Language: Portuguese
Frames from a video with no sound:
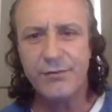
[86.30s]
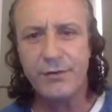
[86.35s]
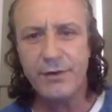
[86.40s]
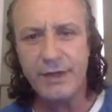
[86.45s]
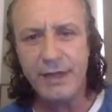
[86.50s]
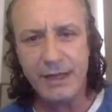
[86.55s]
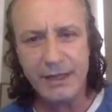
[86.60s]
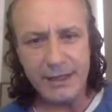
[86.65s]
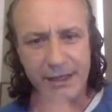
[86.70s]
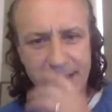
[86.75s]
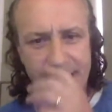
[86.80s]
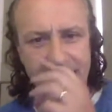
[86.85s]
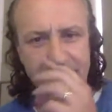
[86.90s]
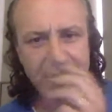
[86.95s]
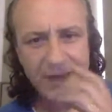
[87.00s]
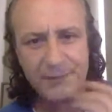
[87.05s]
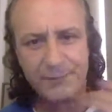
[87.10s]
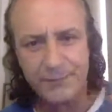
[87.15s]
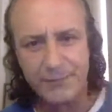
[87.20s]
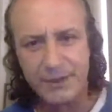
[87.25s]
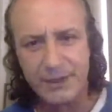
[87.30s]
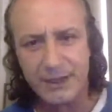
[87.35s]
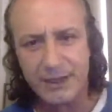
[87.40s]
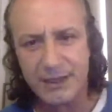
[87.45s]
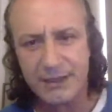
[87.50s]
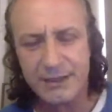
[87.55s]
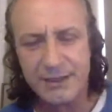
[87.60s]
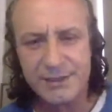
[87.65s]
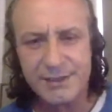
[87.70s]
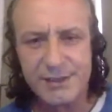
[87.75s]
Foi aí a,
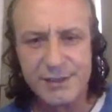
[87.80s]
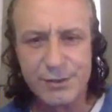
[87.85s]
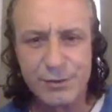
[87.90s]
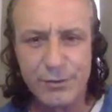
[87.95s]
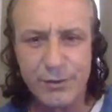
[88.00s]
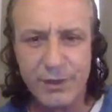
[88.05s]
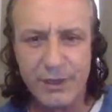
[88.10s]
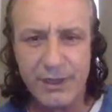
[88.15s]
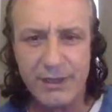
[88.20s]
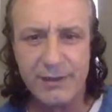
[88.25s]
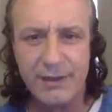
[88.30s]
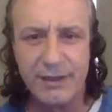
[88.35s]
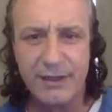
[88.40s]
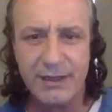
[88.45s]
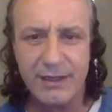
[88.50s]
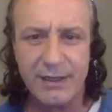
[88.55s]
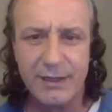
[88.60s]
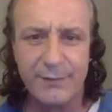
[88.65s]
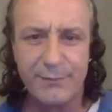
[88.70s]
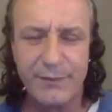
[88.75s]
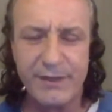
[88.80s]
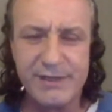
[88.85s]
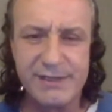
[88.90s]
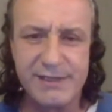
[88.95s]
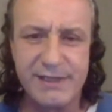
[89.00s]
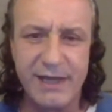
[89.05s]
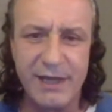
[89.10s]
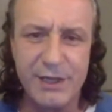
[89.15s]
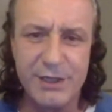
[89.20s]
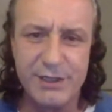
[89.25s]
antecessora é,
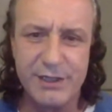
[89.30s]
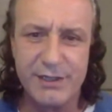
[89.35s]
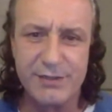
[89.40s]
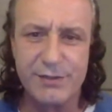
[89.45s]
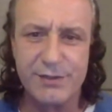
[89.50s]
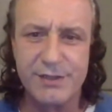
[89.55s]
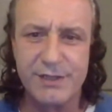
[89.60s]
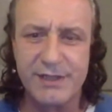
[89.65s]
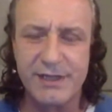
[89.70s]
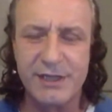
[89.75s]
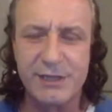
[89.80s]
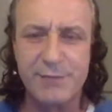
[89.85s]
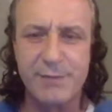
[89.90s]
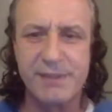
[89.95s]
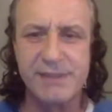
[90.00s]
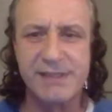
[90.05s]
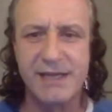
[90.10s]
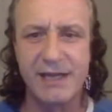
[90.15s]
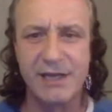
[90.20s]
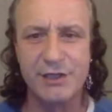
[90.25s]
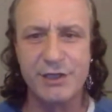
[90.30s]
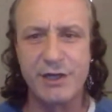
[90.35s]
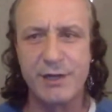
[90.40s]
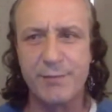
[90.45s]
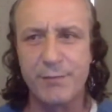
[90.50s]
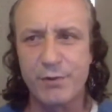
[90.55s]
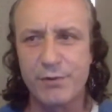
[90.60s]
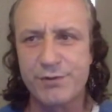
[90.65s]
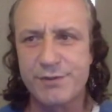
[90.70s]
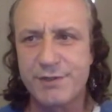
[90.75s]
presidente da Sociedade Brasileira de
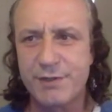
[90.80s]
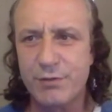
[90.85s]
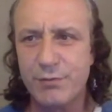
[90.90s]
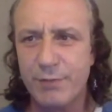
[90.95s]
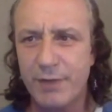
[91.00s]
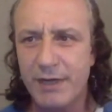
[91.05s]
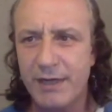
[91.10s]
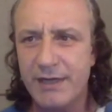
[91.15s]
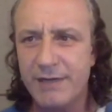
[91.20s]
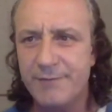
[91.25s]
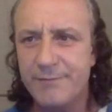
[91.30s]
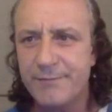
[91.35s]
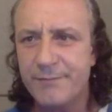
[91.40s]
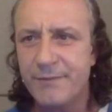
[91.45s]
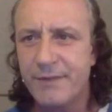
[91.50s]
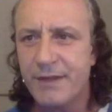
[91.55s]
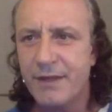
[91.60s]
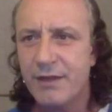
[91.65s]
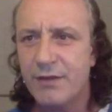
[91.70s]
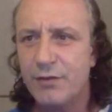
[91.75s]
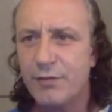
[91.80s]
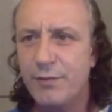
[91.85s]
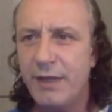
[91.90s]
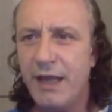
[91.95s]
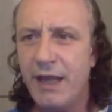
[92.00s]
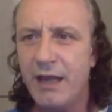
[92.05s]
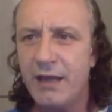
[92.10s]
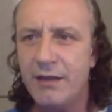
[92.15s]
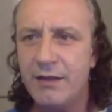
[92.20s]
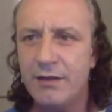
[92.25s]
Reprodução Humana do
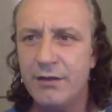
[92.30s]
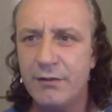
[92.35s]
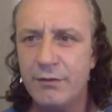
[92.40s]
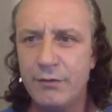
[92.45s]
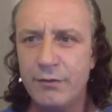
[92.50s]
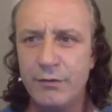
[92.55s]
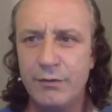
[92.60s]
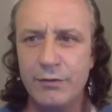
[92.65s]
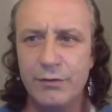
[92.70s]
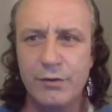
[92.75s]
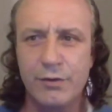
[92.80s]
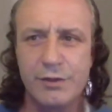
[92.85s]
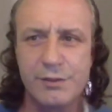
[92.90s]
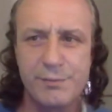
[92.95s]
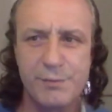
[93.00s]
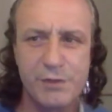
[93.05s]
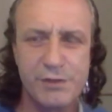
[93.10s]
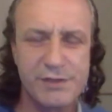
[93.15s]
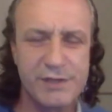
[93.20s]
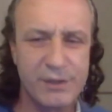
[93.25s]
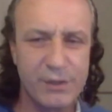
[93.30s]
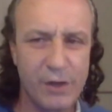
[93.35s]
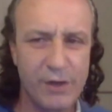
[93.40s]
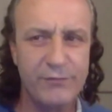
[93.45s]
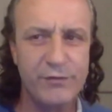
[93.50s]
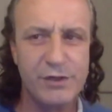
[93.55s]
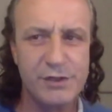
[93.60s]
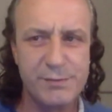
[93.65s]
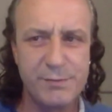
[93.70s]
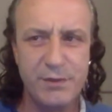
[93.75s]
biênio
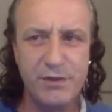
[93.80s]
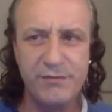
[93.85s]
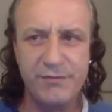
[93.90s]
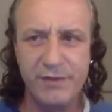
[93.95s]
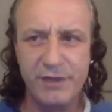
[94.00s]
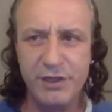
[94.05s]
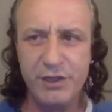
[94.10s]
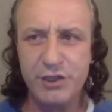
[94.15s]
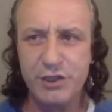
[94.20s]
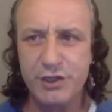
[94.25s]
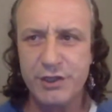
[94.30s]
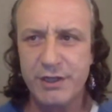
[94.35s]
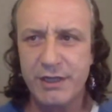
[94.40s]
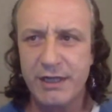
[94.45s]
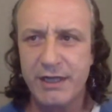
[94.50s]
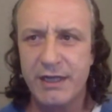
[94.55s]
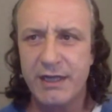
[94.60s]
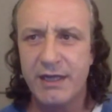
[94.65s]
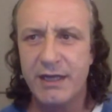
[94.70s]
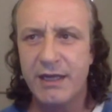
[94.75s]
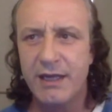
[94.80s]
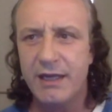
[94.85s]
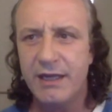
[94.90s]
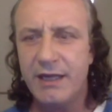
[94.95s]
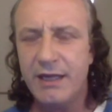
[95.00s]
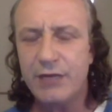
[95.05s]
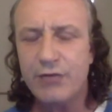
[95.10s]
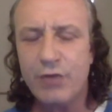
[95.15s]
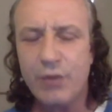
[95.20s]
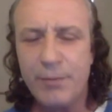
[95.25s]
2019-2020
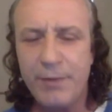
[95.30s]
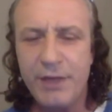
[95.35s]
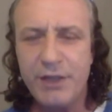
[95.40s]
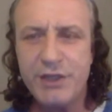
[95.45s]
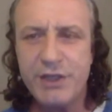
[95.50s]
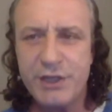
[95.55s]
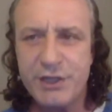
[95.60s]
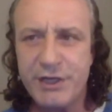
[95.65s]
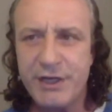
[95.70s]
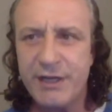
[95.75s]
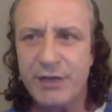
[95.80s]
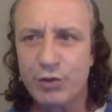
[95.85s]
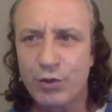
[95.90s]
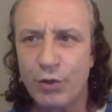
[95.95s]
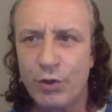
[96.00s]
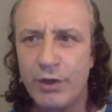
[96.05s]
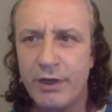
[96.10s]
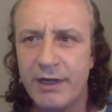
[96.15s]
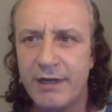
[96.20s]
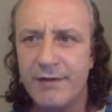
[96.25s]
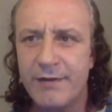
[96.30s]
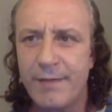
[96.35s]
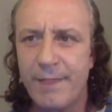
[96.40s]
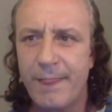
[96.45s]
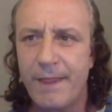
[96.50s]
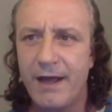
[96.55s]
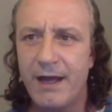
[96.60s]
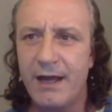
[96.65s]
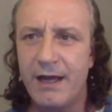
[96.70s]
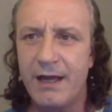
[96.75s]
e atualmente é diretora
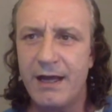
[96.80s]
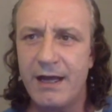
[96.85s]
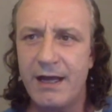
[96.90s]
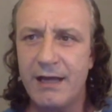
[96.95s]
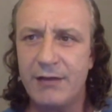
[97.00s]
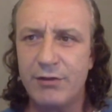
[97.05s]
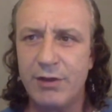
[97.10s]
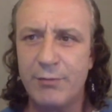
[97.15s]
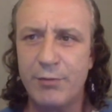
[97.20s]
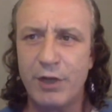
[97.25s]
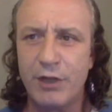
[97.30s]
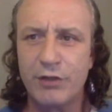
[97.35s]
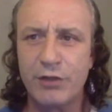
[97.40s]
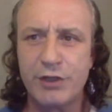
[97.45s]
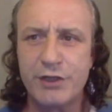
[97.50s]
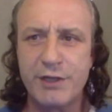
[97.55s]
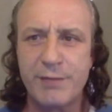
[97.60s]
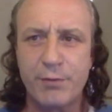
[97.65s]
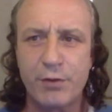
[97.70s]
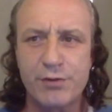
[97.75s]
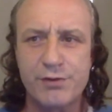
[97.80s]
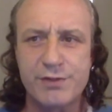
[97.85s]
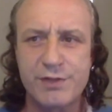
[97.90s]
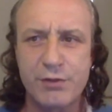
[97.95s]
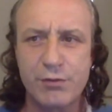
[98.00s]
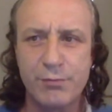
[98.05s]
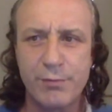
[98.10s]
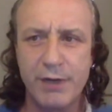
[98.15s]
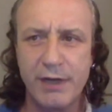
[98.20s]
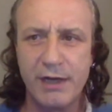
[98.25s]
é, do Laboratório de
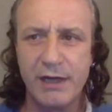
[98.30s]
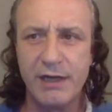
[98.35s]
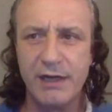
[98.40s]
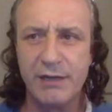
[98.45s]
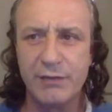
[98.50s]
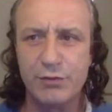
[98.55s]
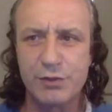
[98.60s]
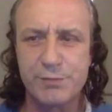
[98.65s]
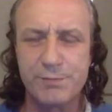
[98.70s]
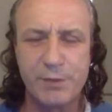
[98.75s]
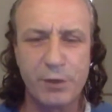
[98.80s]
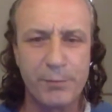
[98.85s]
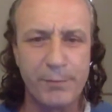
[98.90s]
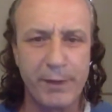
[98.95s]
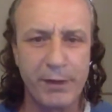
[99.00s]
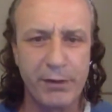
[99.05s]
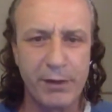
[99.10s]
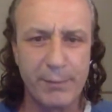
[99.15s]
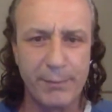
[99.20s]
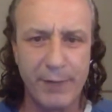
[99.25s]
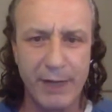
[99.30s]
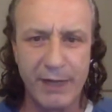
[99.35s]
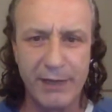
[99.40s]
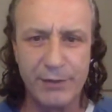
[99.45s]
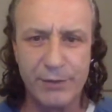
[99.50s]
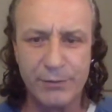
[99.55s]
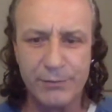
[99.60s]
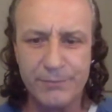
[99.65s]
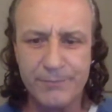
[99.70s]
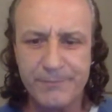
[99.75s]
Reprodução Humana do Hospital Pérola
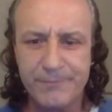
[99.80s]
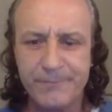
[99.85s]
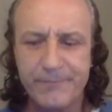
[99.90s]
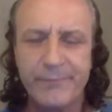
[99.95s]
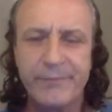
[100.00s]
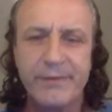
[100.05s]
Byton,